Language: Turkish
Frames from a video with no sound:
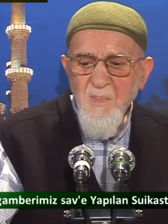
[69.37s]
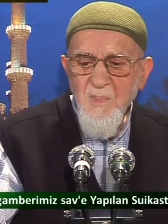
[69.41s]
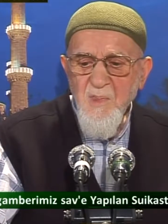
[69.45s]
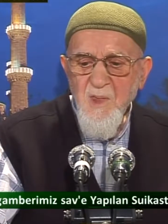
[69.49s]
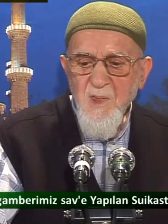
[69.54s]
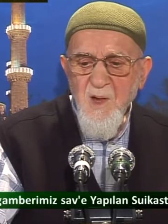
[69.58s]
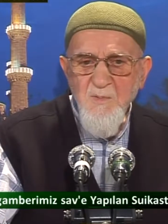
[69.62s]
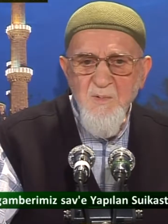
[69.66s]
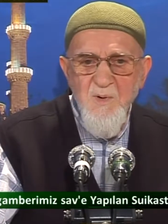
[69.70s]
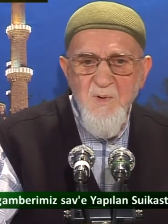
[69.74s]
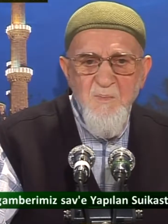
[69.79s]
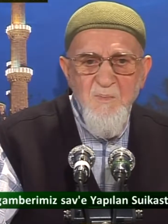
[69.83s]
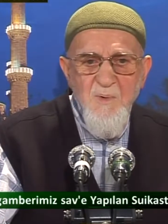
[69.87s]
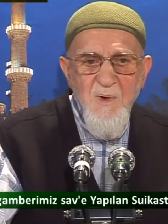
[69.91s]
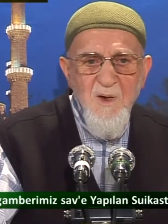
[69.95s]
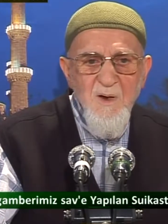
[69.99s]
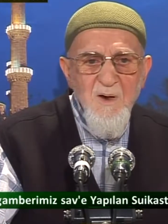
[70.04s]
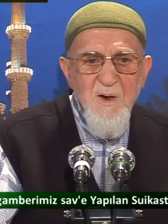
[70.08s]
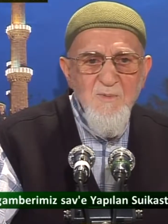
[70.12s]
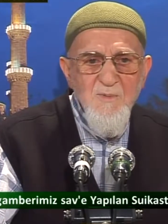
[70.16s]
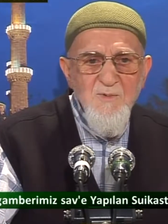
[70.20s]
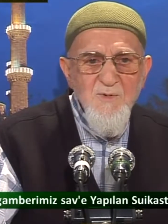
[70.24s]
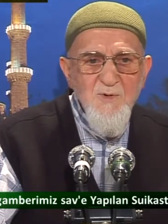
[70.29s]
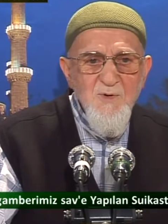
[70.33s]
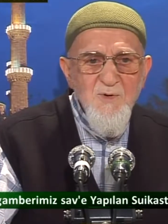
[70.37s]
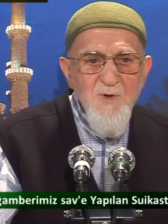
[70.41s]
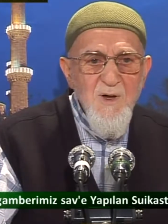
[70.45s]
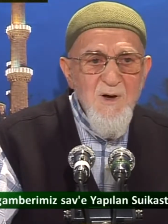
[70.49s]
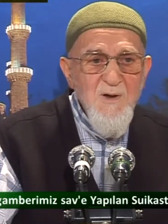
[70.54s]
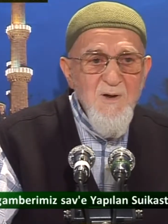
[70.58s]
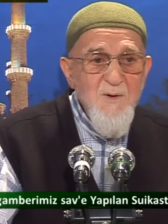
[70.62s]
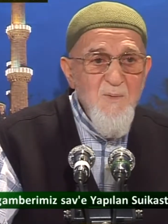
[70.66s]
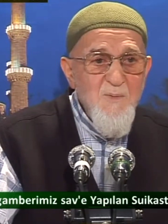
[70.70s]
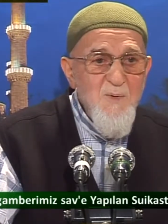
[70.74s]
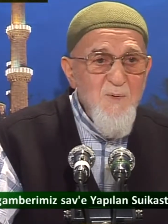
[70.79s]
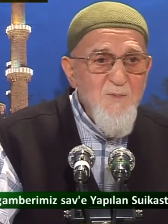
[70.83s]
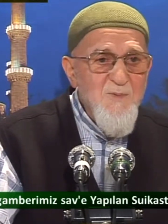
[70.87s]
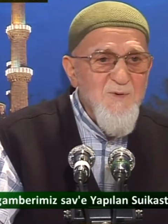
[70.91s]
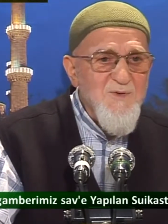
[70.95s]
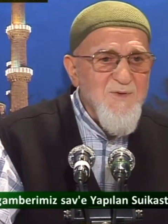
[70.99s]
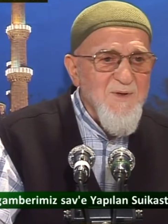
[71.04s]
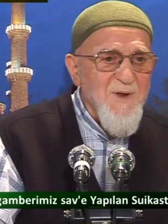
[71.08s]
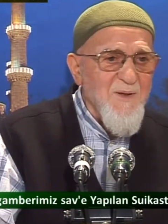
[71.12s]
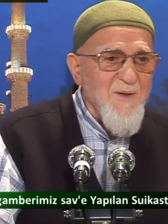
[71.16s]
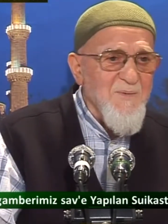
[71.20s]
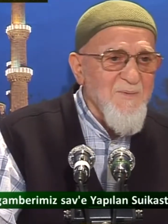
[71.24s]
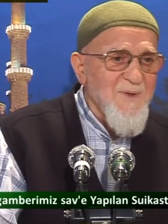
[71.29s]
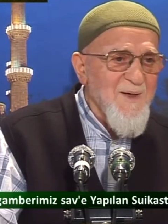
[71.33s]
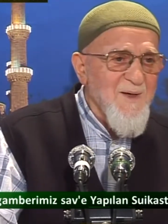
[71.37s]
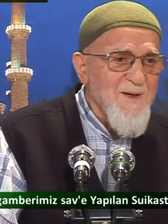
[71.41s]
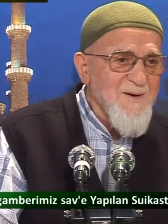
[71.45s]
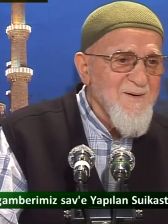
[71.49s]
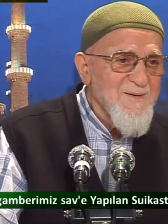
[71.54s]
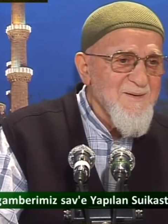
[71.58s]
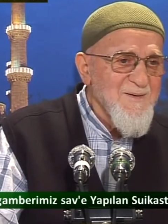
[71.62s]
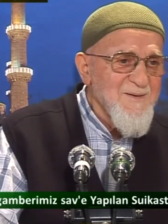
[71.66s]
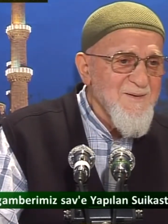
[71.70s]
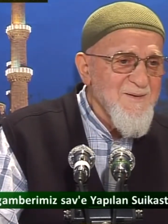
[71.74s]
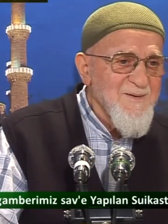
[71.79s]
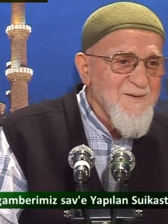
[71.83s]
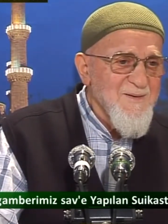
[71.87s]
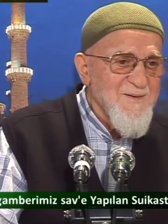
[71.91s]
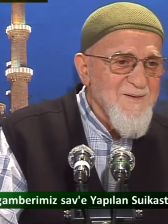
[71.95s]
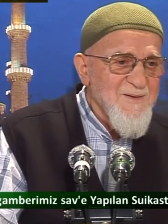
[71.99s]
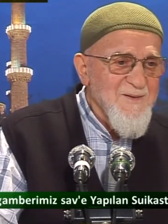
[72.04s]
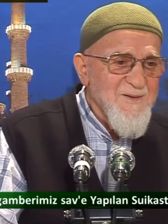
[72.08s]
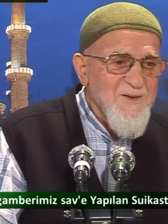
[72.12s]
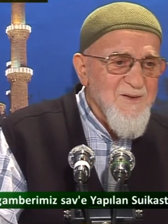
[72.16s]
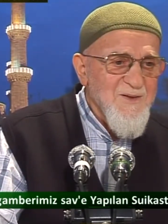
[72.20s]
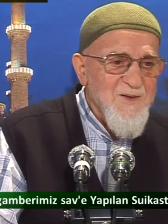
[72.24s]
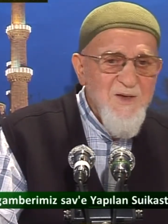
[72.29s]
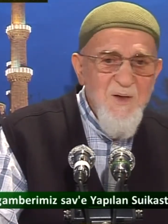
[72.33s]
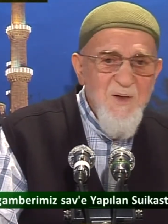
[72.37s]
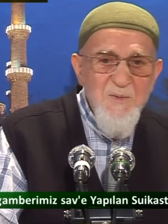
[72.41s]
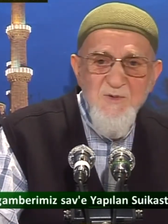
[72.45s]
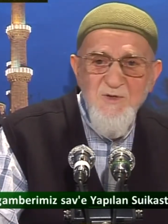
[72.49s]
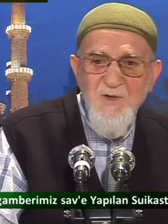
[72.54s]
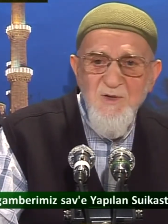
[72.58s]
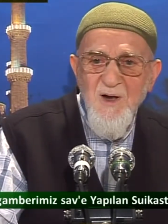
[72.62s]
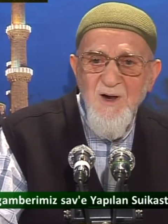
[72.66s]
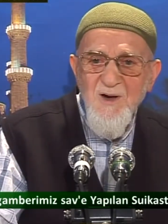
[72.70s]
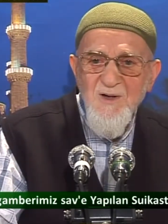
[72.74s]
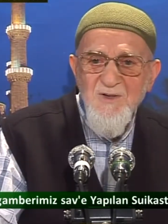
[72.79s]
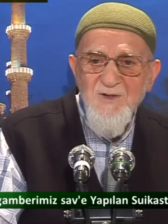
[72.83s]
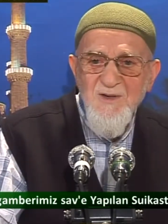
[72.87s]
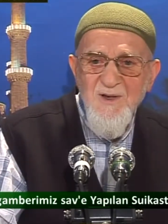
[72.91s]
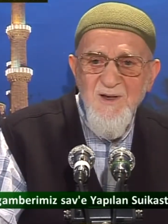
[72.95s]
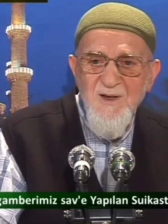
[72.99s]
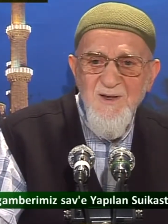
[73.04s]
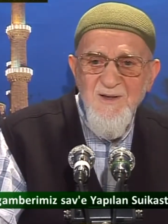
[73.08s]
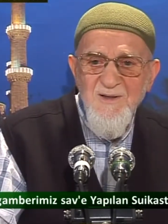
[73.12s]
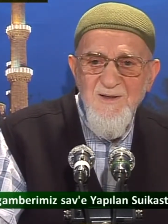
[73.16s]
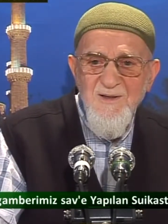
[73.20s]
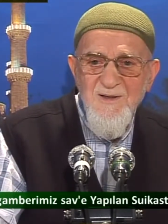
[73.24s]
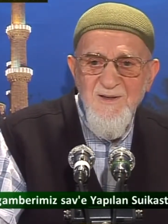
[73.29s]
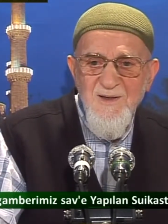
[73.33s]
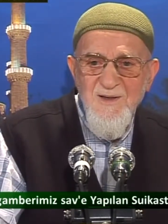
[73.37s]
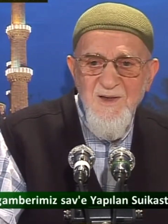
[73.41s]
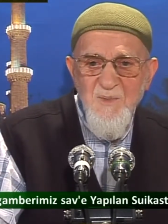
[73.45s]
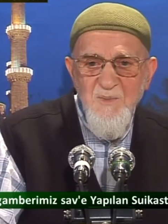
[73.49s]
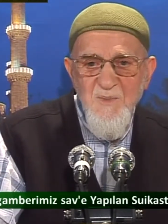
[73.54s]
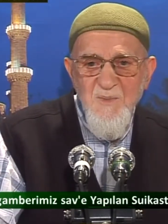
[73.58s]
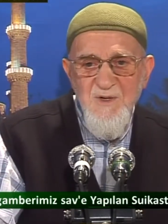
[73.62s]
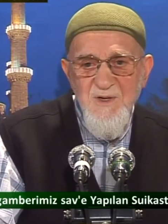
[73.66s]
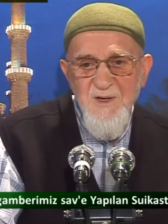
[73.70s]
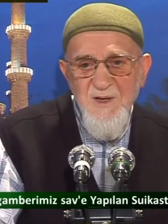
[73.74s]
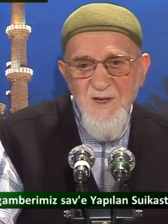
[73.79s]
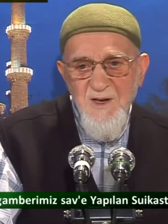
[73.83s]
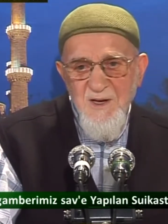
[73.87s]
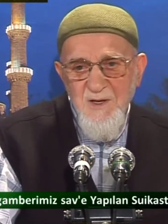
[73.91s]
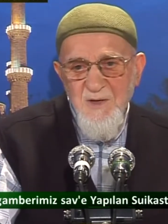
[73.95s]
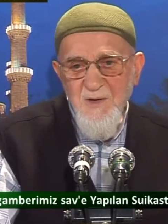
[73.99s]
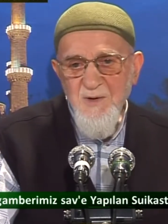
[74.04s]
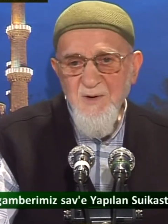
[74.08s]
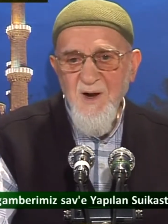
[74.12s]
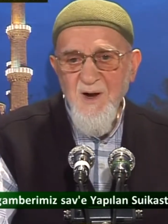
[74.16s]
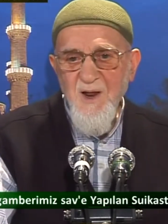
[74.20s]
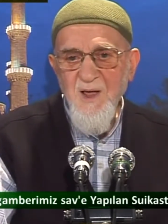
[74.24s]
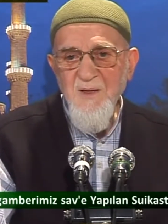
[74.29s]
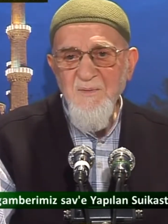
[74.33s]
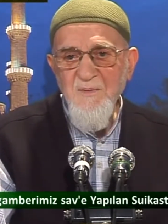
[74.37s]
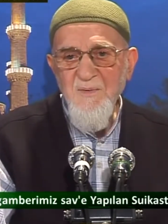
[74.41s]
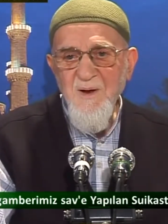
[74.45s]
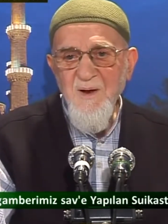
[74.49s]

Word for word: Tabi Peygamberimizin görevi bu muhteremler. Kim çağırsa gitmesi gerekiyor.